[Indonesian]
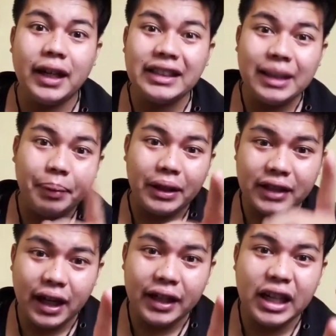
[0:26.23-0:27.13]
Jangan sampai
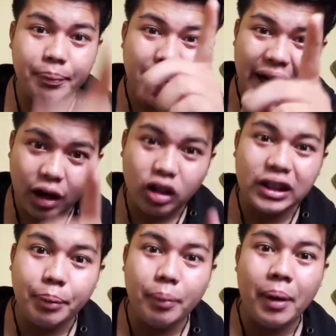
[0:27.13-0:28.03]
setelah ini kepala kau
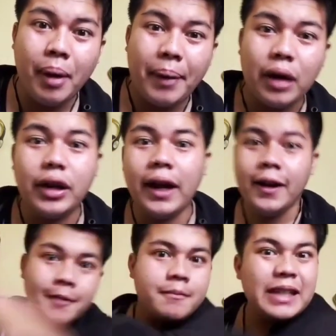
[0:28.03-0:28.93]
tampok bapak-bapak ya.
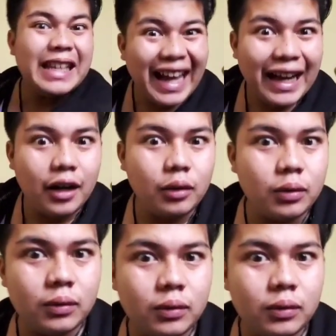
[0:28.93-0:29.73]
Gila kau.